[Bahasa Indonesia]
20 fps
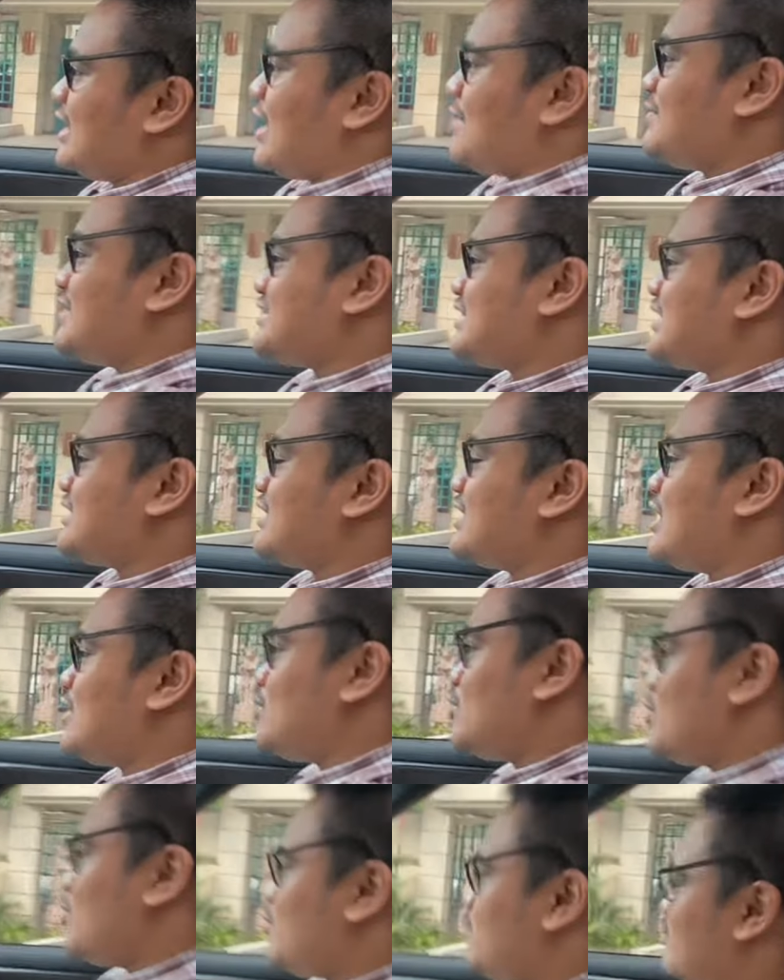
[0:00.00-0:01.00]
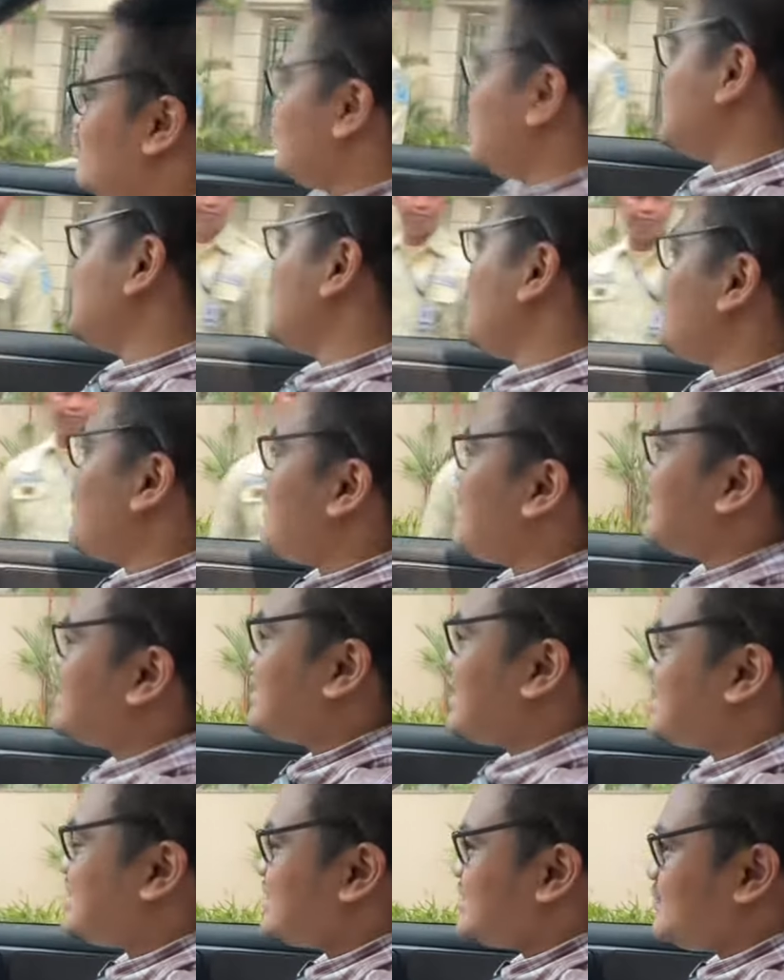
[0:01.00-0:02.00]
nggak bisa terlalu mencoba
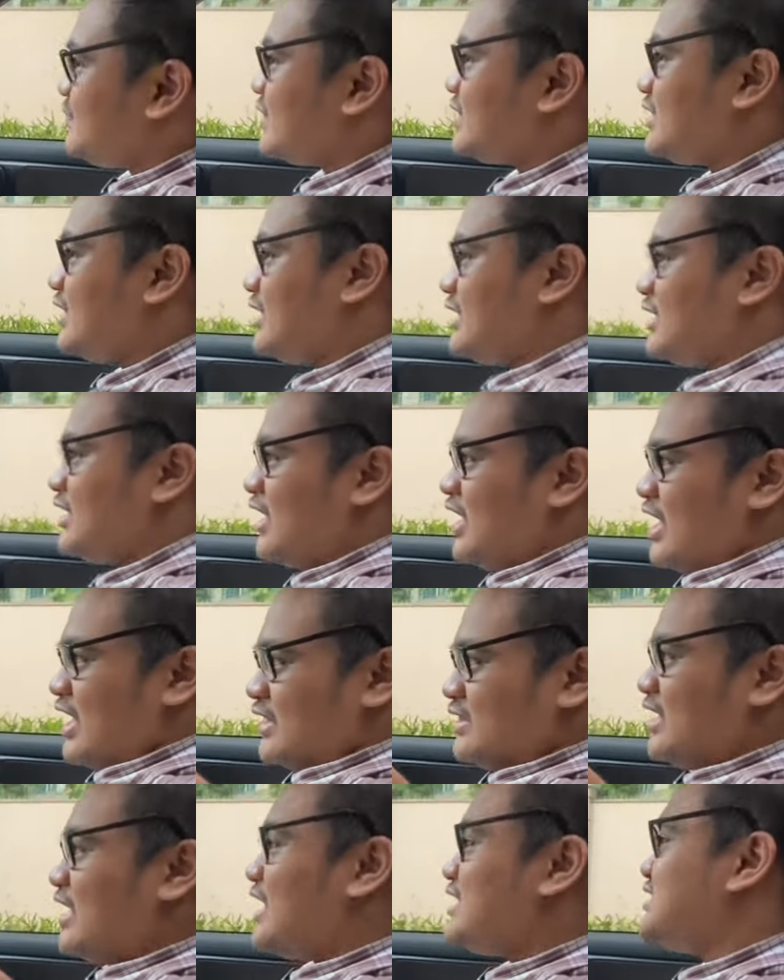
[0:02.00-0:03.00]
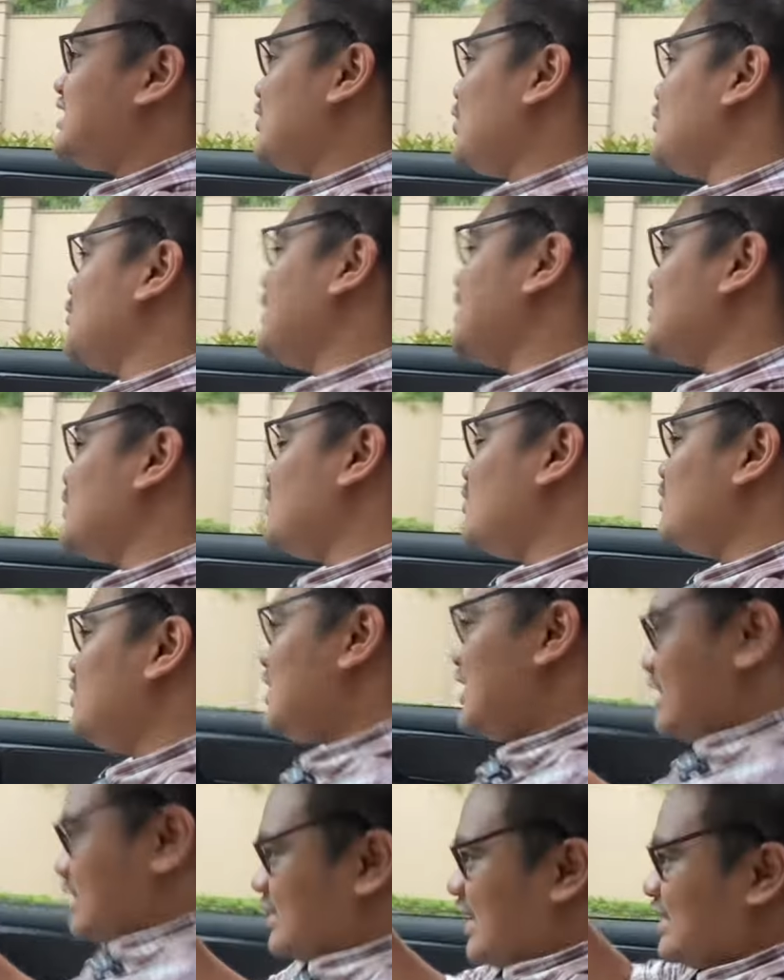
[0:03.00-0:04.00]
mengekstraksi seperti di race gitu
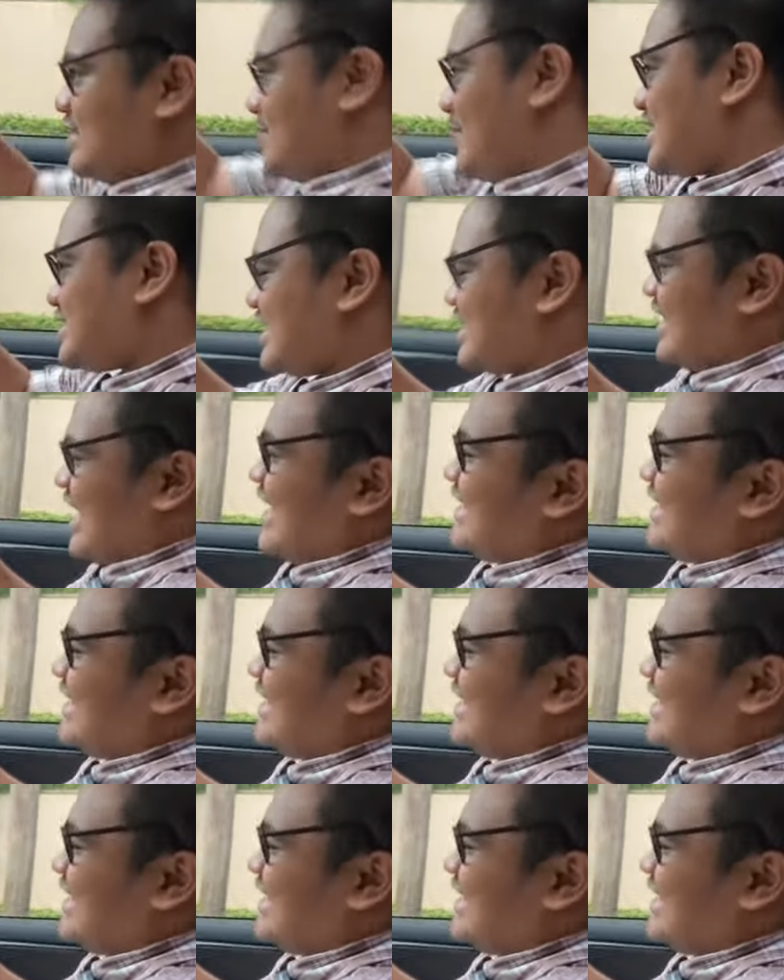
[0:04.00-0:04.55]
dan tempat sana